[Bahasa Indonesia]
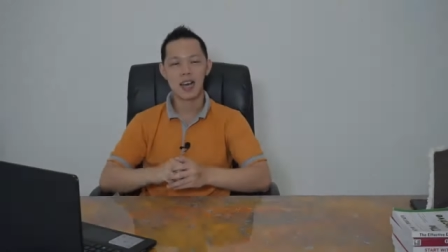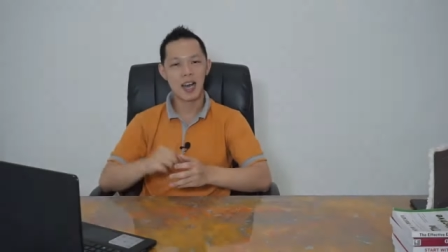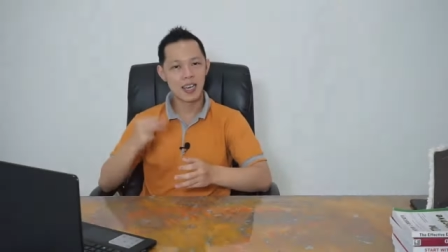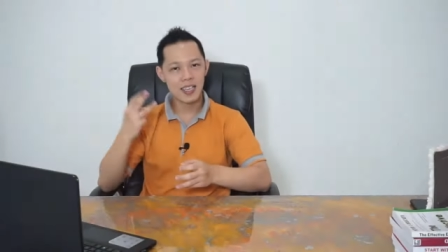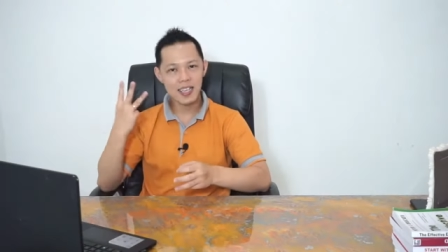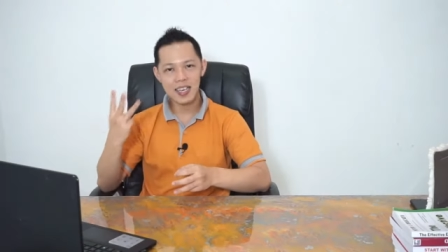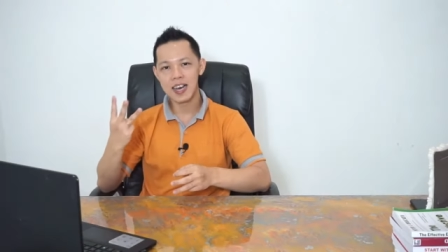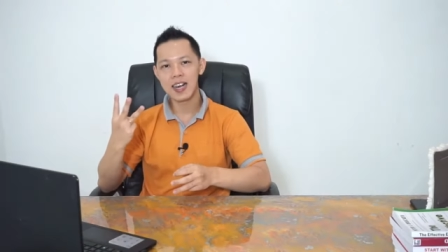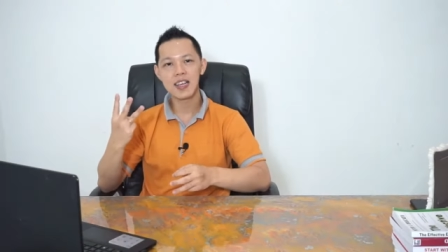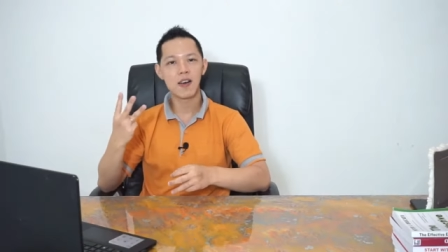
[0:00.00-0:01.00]
Ada tiga
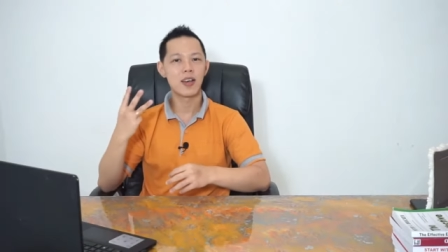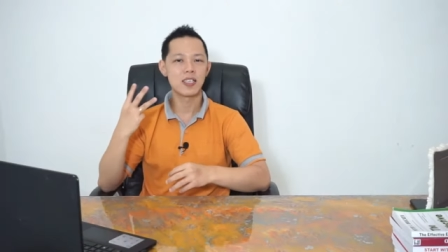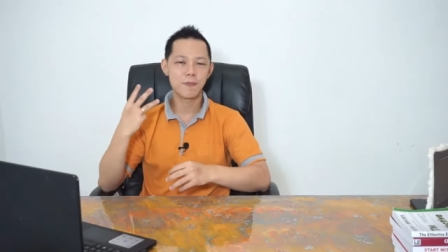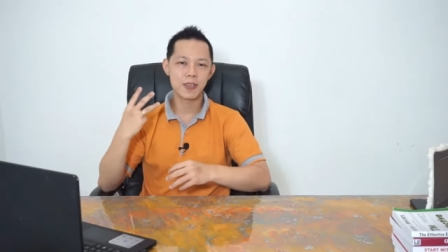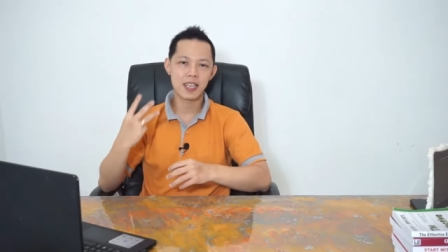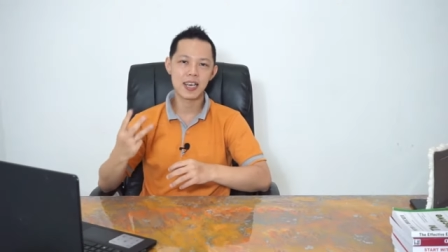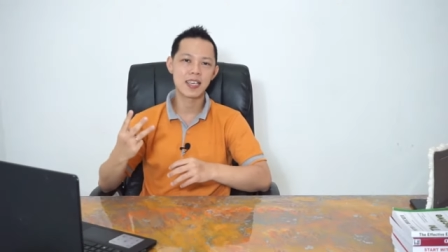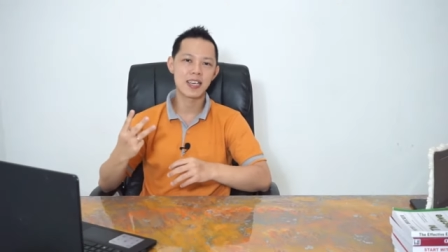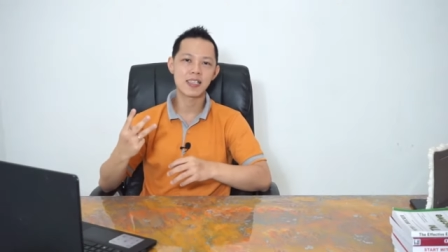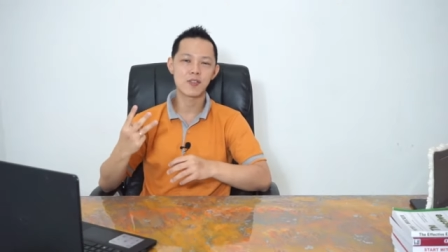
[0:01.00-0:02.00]
hal yang wajib kita
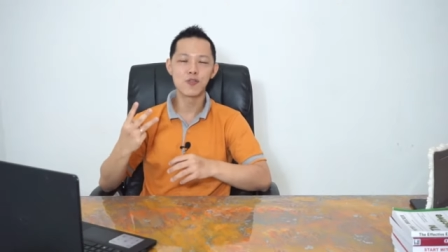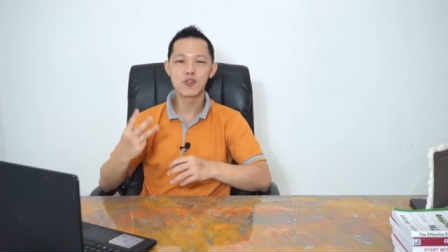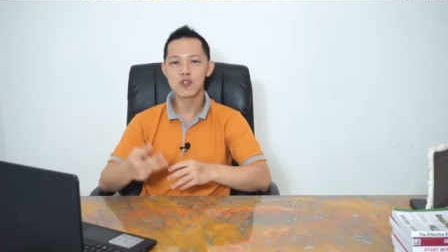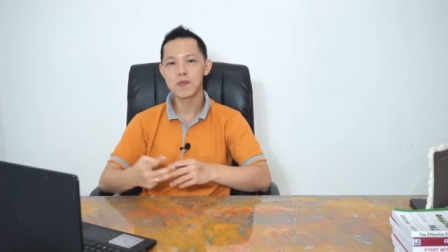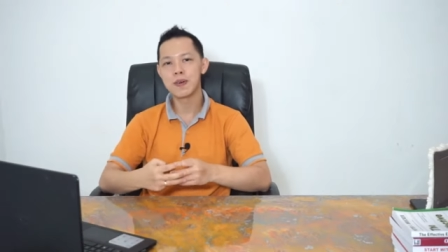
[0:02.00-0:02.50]
ingat untuk